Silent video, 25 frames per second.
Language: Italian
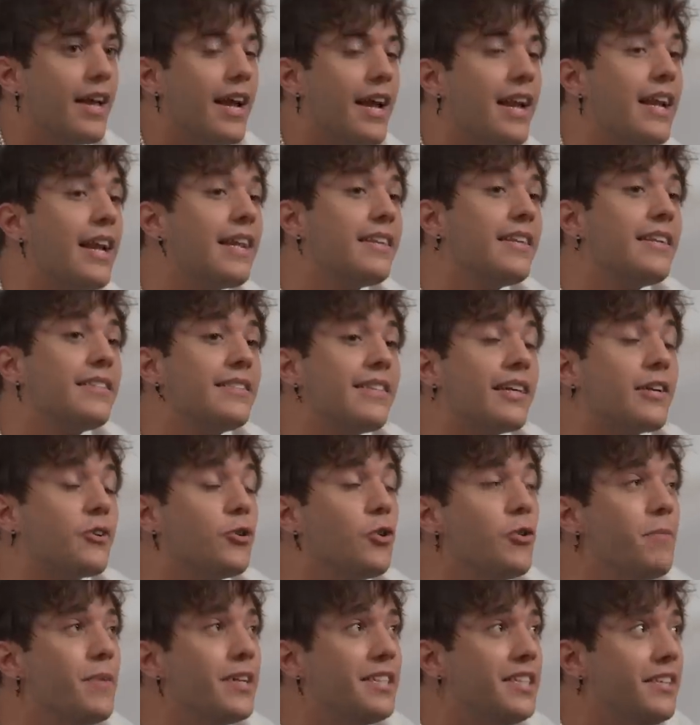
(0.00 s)
E la terza è
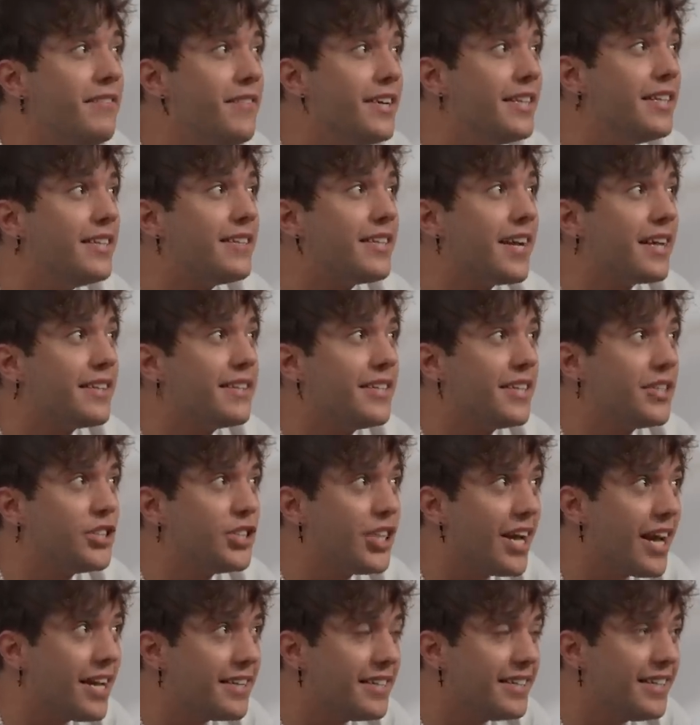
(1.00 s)
come ti vedi tra
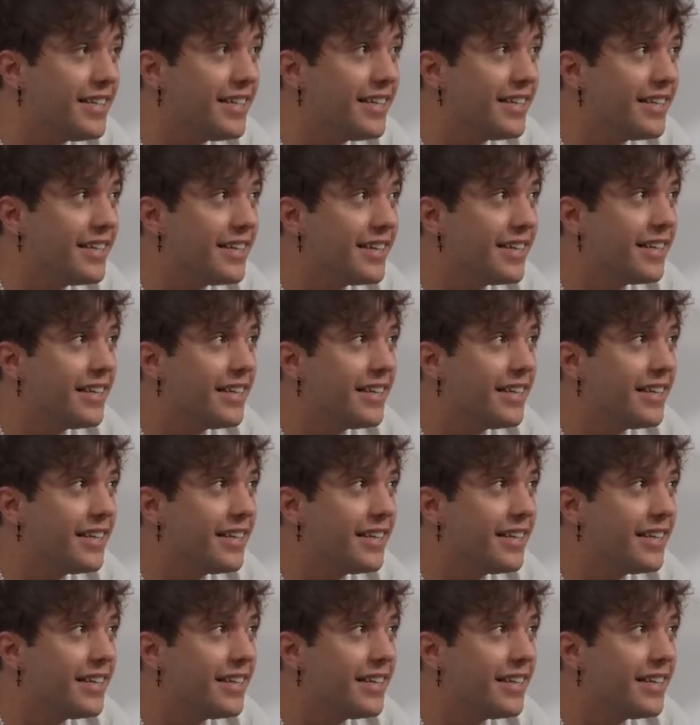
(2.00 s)
dieci anni,